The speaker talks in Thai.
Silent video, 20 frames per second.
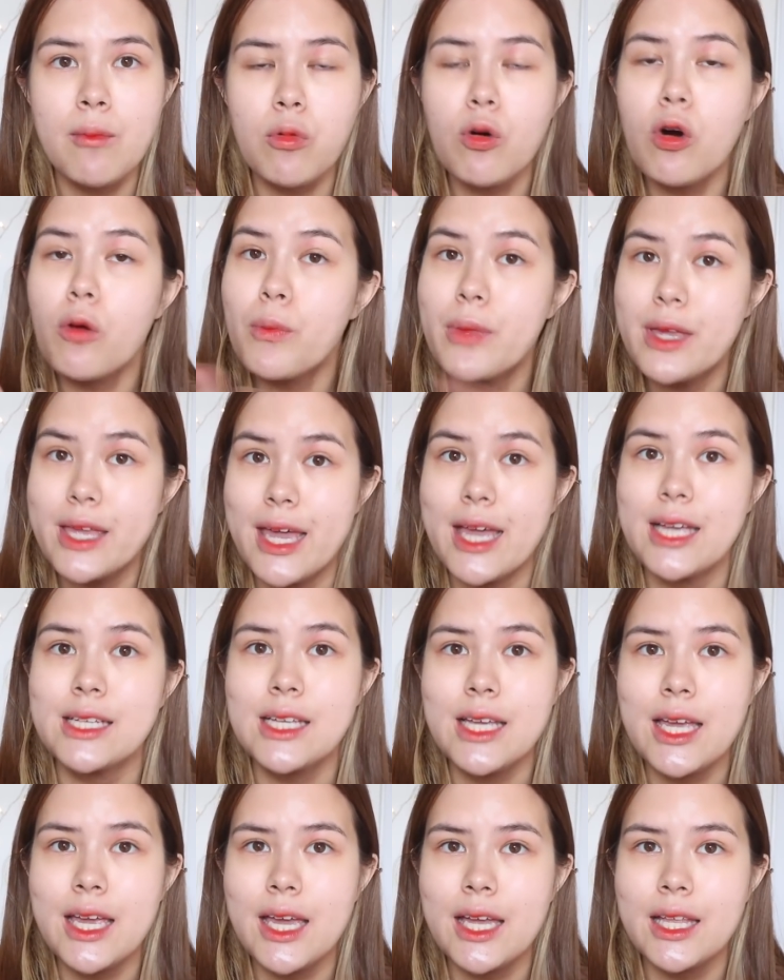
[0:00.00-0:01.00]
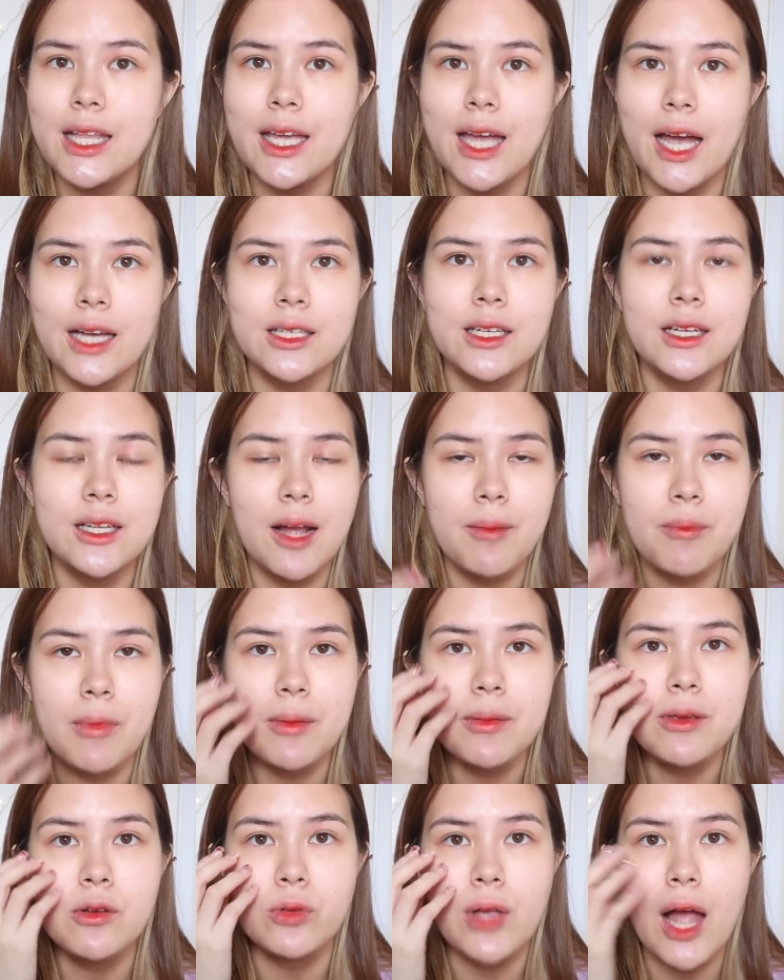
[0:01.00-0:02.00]
พวก บี เอช เอ ในการที่จะทำ
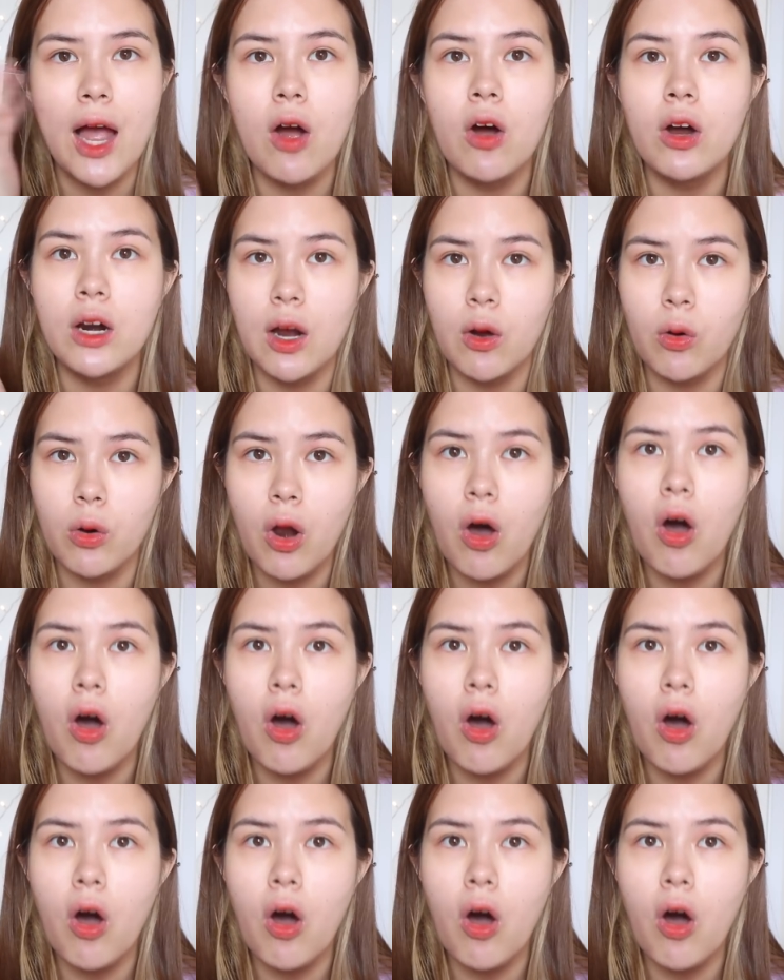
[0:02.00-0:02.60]
ให้ผิวหน้าของเรา